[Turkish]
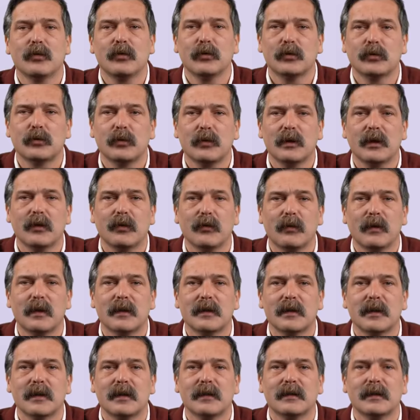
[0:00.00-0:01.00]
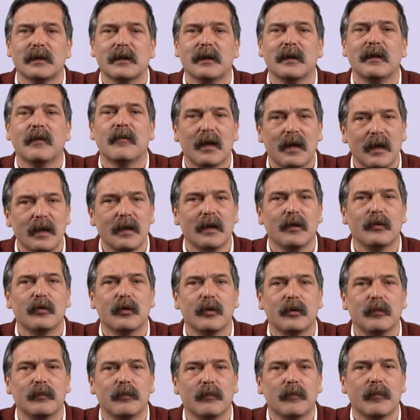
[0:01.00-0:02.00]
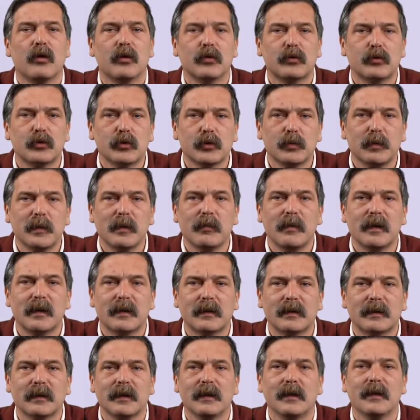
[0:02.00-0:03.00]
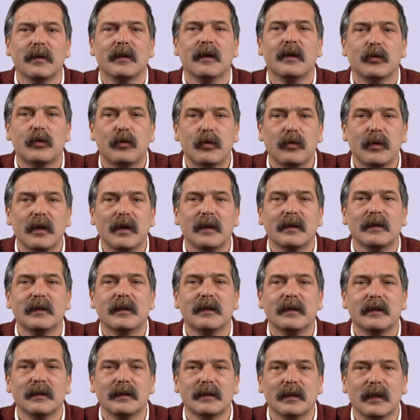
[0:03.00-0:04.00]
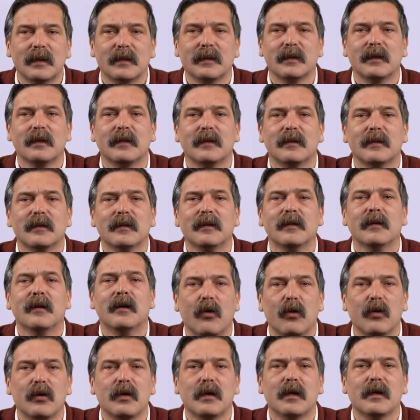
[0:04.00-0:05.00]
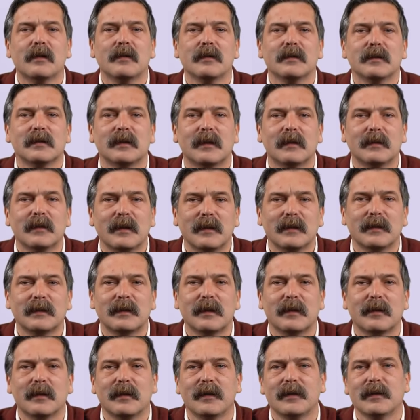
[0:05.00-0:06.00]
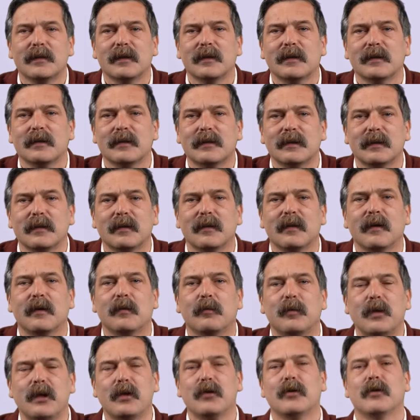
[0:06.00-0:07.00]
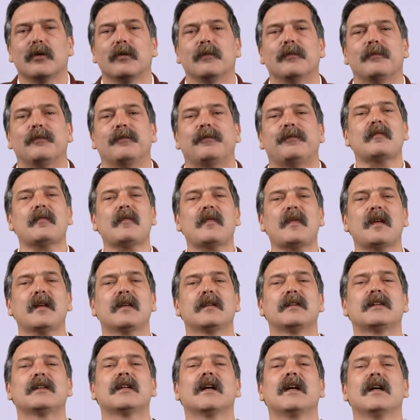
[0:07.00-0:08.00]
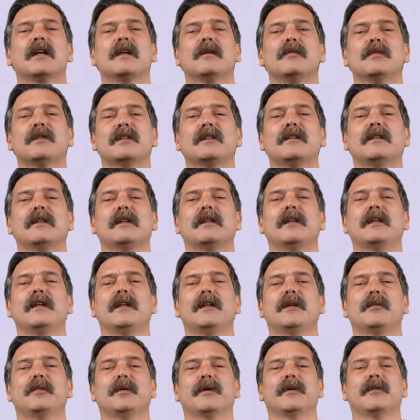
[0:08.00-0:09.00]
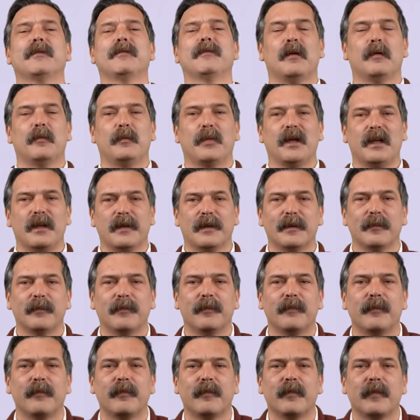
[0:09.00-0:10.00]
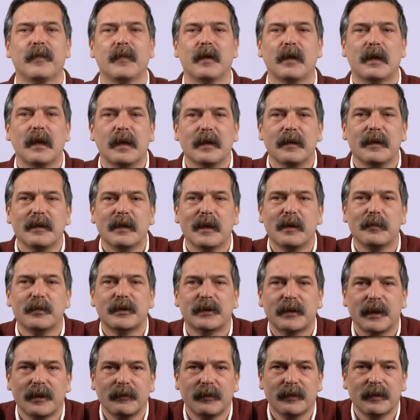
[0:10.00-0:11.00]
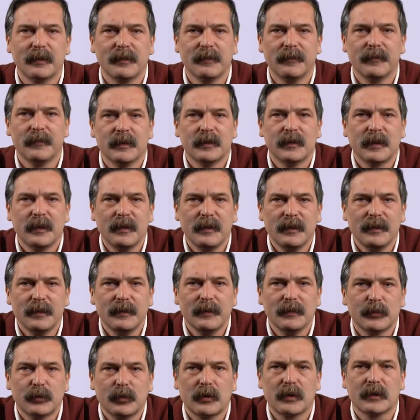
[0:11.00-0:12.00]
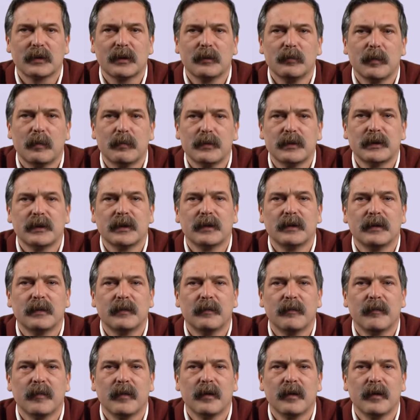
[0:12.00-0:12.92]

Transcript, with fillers: dürüstlüğüne güveneceğinize inanıyorum. 31 Mart'ta güvendiğiniz adayları oylarınızla destekleyeceğinizi biliyorum. Şairimizin dediği gibi. Bilirim. Yarın diye bir şey var. Çeliğin su katılmamış yanı.